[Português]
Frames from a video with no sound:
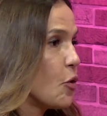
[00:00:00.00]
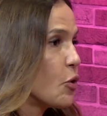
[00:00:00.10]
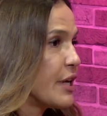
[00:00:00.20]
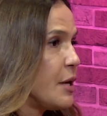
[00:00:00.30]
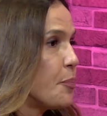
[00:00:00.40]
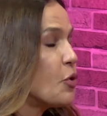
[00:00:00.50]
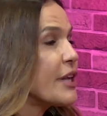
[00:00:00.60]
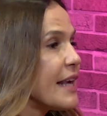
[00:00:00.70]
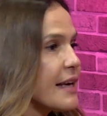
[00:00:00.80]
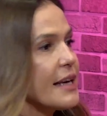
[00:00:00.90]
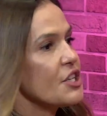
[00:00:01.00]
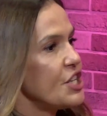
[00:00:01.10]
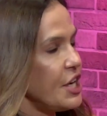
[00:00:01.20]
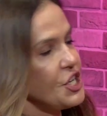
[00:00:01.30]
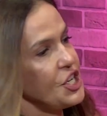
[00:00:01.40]
O que, por que, que a
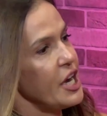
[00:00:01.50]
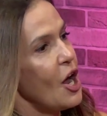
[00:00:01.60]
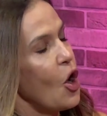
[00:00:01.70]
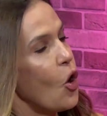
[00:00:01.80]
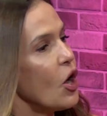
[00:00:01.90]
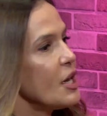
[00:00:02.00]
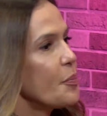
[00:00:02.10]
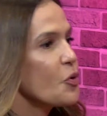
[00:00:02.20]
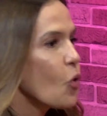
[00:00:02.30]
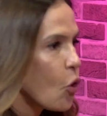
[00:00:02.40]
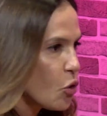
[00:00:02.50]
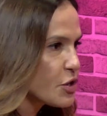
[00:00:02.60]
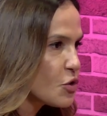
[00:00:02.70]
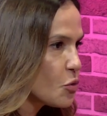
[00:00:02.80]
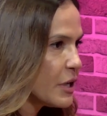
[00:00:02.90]
gente olha para um
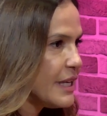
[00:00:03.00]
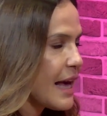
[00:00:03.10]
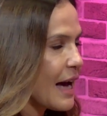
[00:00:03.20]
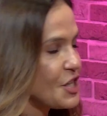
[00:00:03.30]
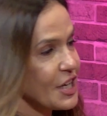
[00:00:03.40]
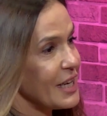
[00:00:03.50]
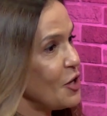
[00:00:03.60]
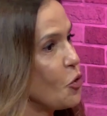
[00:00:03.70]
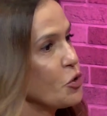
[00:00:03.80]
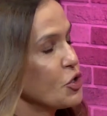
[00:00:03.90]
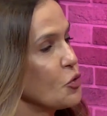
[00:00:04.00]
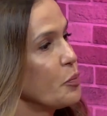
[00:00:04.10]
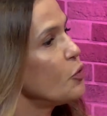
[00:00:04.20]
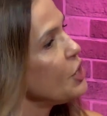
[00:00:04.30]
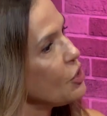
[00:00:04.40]
rosto e acha aquele rosto
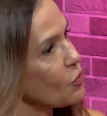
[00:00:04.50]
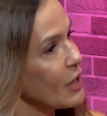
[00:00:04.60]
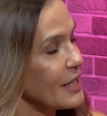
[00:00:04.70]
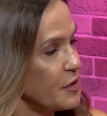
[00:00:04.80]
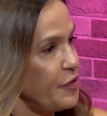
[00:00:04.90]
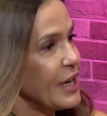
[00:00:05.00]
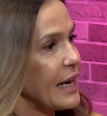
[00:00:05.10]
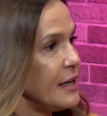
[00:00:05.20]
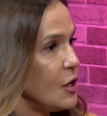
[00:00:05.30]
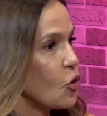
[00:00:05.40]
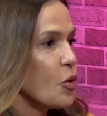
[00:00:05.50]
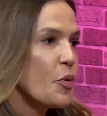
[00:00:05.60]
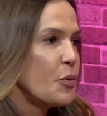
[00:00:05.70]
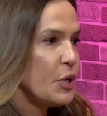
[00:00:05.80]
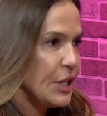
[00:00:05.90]
bonito, classifica ele
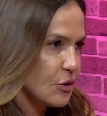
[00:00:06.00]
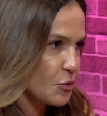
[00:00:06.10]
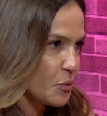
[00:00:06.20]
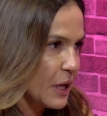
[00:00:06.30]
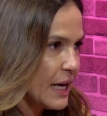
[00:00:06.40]
como bonito?